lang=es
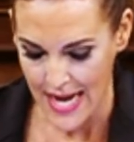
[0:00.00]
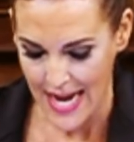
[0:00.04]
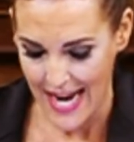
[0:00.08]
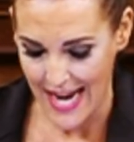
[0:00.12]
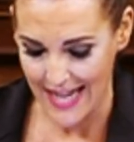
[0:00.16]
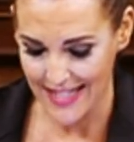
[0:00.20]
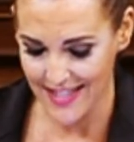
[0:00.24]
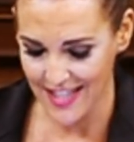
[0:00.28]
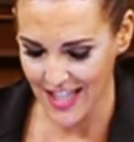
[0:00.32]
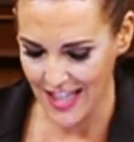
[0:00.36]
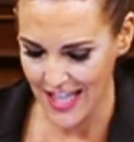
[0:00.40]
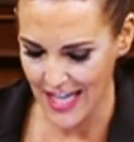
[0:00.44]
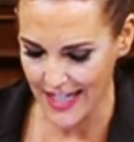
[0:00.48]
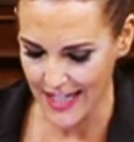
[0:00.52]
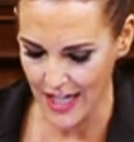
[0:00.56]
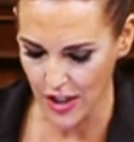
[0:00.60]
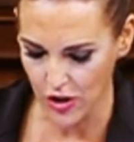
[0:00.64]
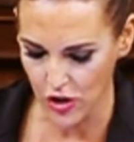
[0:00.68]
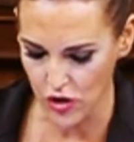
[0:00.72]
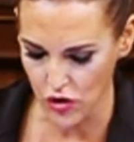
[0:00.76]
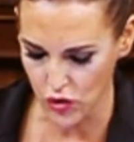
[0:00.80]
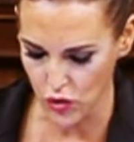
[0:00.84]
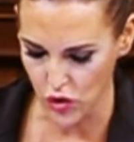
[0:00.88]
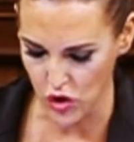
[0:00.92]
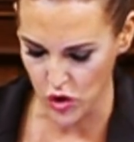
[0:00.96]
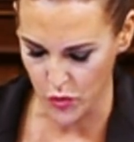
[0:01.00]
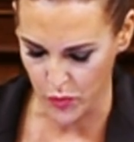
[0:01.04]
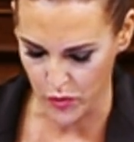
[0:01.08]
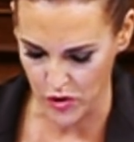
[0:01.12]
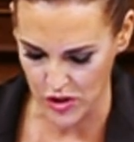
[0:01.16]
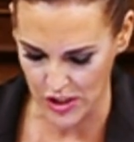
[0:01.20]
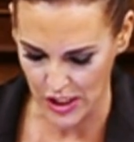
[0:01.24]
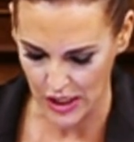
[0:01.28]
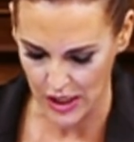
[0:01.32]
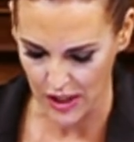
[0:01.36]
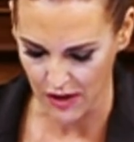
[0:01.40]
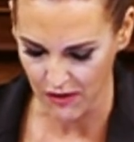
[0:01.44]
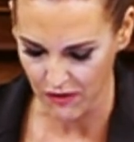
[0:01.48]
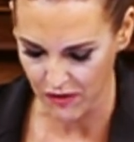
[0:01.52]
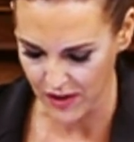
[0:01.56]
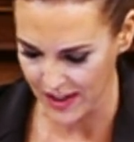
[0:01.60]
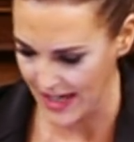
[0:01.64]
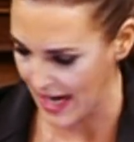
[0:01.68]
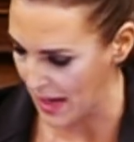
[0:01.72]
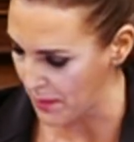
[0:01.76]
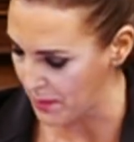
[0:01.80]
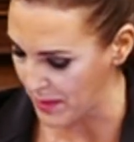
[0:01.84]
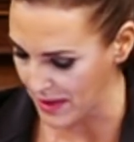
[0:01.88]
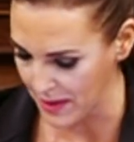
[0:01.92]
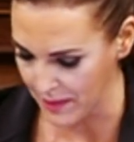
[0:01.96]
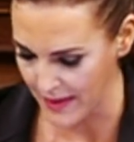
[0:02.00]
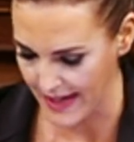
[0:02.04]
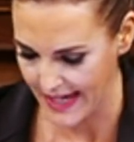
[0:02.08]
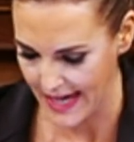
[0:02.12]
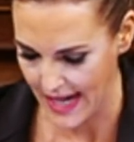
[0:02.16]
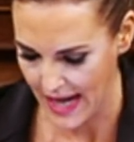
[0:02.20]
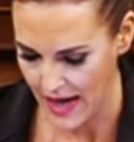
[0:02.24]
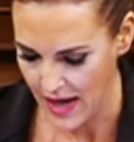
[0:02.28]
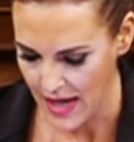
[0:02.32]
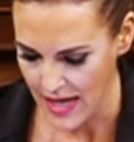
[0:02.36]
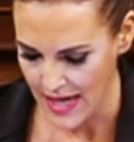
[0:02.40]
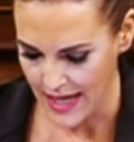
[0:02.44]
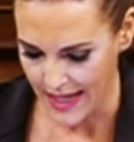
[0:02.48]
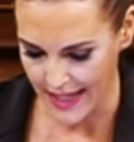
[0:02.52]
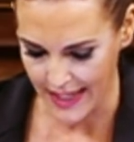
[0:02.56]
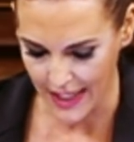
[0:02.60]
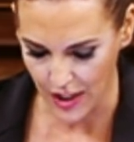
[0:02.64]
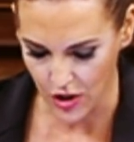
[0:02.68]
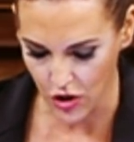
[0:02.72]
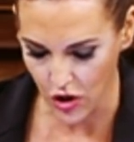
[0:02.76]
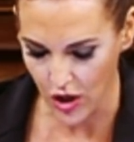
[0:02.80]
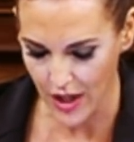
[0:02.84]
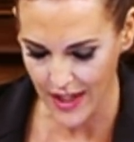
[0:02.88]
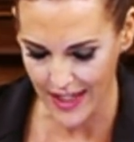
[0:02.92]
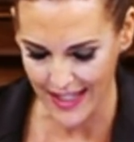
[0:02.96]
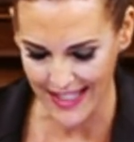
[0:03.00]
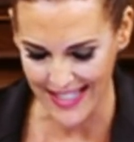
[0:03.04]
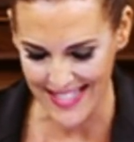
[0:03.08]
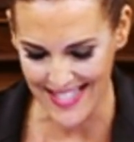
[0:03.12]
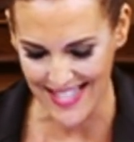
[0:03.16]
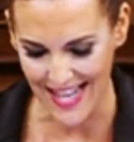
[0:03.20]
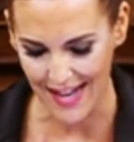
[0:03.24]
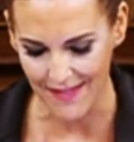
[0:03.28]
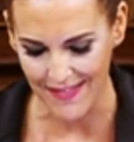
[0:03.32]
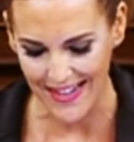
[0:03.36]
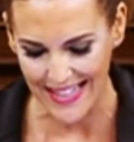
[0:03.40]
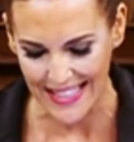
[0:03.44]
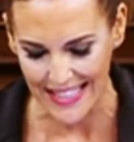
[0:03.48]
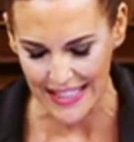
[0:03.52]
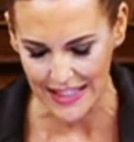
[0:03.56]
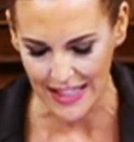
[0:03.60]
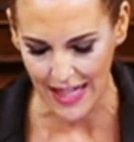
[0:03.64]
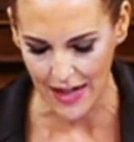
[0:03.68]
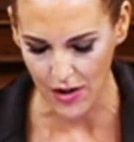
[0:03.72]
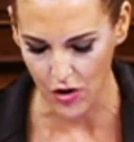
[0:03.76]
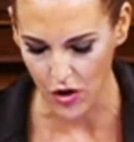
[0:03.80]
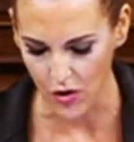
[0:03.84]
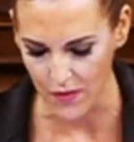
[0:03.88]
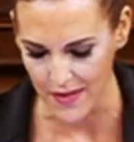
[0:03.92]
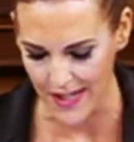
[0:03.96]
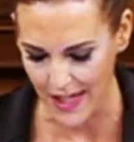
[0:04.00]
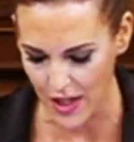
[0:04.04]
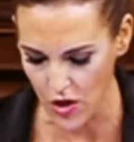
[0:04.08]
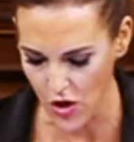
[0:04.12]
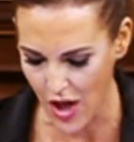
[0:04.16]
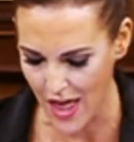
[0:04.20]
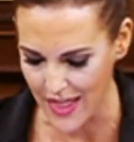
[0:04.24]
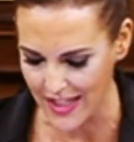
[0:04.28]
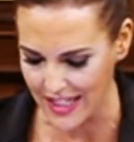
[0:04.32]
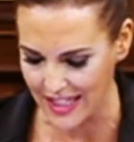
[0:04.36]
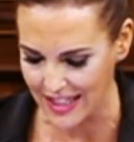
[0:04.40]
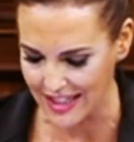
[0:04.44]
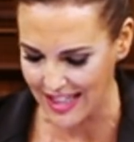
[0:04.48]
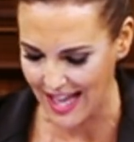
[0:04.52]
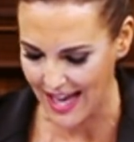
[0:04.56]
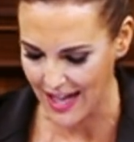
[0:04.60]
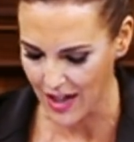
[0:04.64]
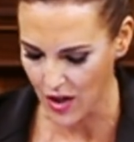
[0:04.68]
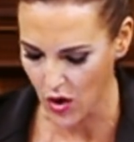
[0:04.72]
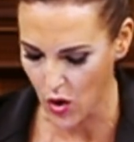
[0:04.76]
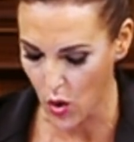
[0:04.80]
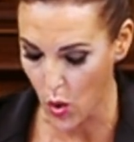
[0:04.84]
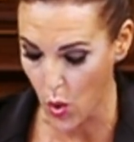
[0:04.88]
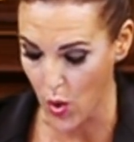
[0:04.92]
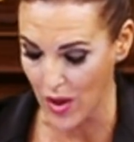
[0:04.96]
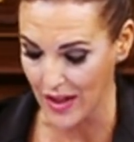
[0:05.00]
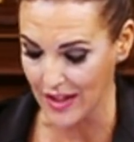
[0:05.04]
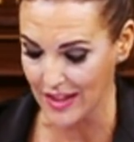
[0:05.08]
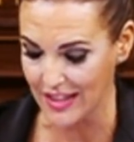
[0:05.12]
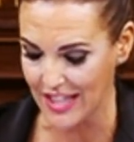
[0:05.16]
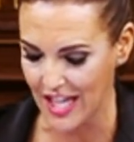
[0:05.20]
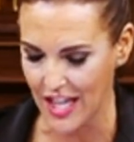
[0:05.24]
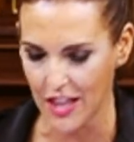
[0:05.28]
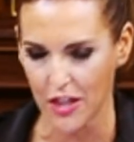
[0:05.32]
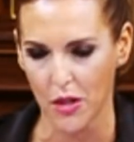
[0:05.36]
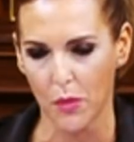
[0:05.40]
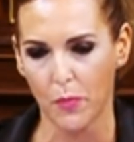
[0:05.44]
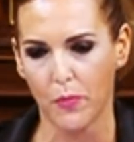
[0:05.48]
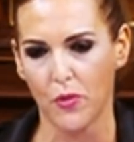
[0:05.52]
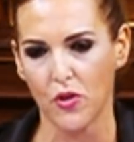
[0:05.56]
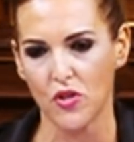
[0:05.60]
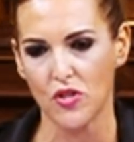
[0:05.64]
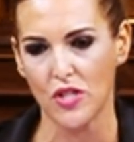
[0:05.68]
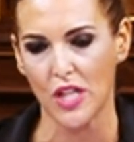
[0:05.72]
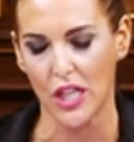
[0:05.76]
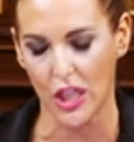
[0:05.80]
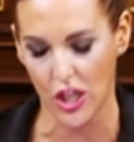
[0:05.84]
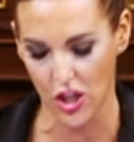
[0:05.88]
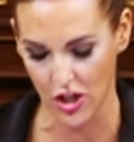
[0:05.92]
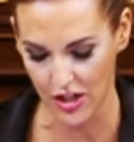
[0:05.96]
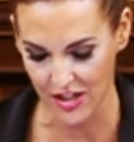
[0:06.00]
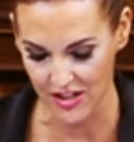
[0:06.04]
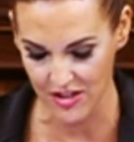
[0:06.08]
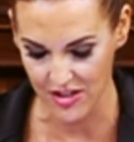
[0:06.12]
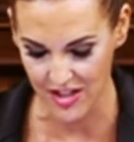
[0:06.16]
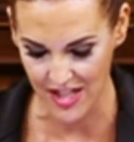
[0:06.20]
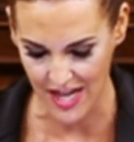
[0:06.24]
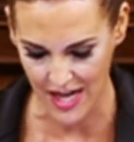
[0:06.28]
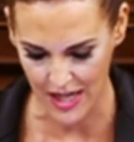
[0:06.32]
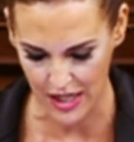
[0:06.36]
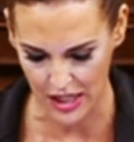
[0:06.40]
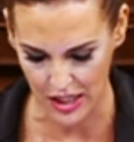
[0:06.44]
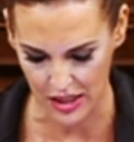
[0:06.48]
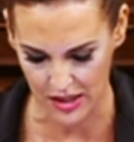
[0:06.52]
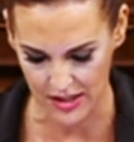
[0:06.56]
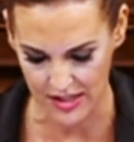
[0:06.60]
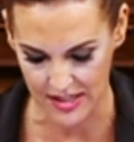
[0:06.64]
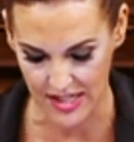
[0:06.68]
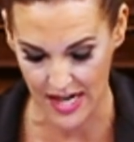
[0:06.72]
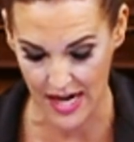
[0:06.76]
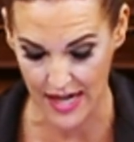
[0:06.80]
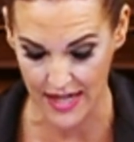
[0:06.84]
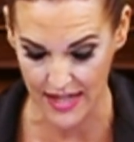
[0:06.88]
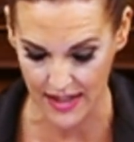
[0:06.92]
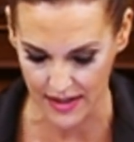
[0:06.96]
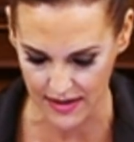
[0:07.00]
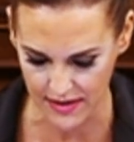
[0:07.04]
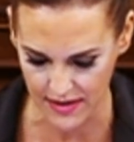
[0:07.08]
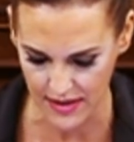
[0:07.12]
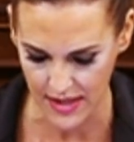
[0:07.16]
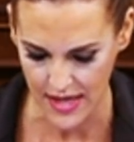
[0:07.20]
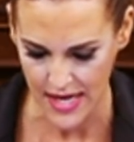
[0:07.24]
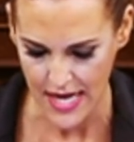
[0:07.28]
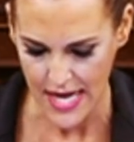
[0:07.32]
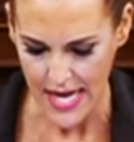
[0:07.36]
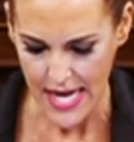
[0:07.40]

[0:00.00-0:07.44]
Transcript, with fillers: Este decreto, en su disposición final primera, recoge que se habilita al Gobierno a dictar cuantas disposiciones sean necesarias.